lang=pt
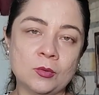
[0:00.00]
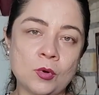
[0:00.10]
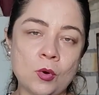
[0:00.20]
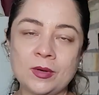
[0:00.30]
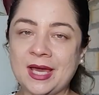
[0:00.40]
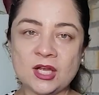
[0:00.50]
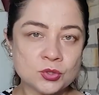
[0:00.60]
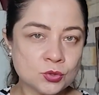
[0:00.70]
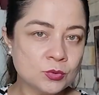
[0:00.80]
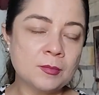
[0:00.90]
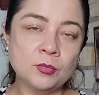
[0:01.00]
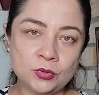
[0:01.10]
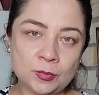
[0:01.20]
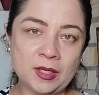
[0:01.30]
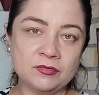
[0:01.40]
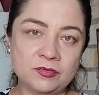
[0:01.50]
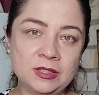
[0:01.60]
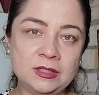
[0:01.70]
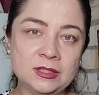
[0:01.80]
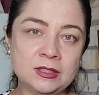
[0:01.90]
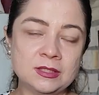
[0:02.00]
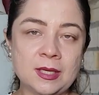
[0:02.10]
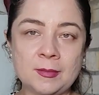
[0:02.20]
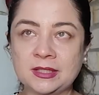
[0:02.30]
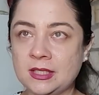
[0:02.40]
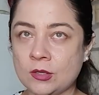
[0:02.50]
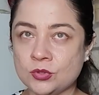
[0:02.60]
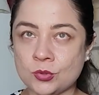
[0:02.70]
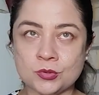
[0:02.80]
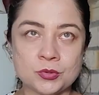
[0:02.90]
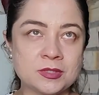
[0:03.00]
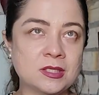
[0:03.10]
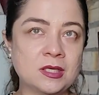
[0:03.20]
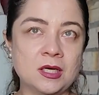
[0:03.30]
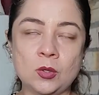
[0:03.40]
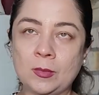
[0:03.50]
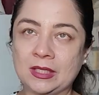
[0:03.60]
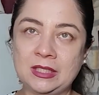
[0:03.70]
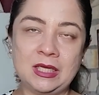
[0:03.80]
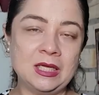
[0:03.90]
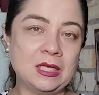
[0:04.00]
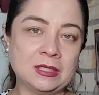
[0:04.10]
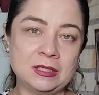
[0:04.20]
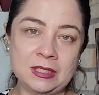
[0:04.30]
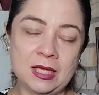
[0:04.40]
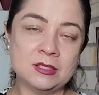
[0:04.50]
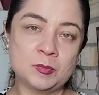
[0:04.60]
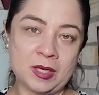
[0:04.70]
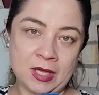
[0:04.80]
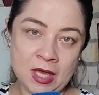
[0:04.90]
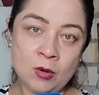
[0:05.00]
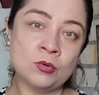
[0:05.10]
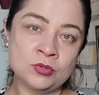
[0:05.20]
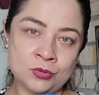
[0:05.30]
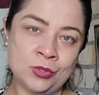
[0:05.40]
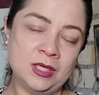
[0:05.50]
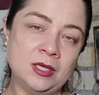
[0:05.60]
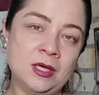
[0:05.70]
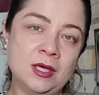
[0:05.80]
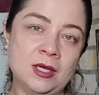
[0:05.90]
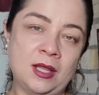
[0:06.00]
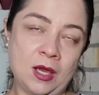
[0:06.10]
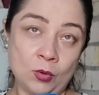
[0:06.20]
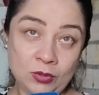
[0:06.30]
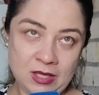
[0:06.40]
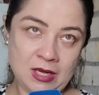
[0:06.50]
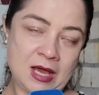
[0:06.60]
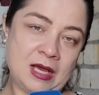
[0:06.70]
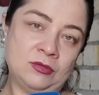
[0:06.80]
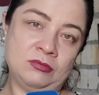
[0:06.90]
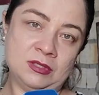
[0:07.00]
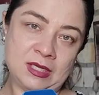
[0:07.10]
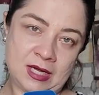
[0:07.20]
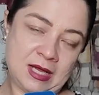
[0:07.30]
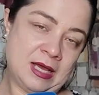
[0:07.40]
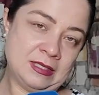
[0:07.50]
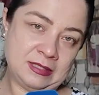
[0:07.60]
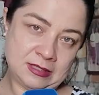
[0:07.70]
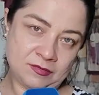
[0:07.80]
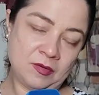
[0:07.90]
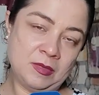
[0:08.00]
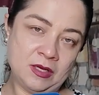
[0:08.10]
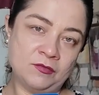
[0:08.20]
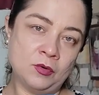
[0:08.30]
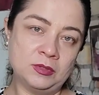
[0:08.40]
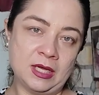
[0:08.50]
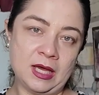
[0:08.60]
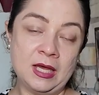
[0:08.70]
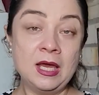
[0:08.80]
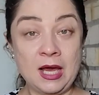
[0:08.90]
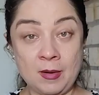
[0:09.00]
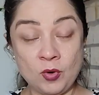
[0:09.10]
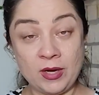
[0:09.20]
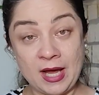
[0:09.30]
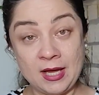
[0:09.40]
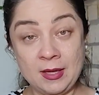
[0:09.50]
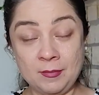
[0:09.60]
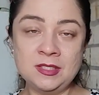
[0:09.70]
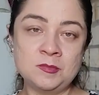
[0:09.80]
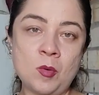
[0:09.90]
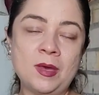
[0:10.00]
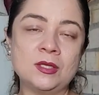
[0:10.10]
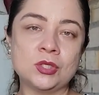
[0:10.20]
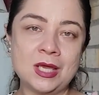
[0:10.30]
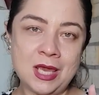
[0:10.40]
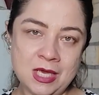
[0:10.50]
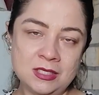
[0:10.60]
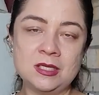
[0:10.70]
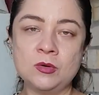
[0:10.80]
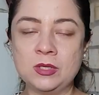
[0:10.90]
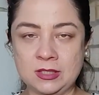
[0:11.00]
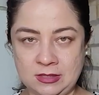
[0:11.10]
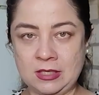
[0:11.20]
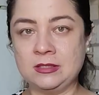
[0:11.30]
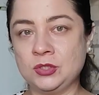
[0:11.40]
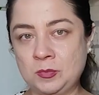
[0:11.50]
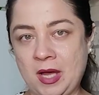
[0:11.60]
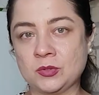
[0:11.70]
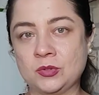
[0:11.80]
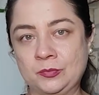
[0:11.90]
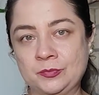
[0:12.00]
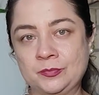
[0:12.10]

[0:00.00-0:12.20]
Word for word: Qualquer ajuda é muito bem-vinda, né? Material de construção, madeira, telhas para reconstruir, né, o telhado da casa e essa família voltar a morar, principalmente em segurança nesse espaço.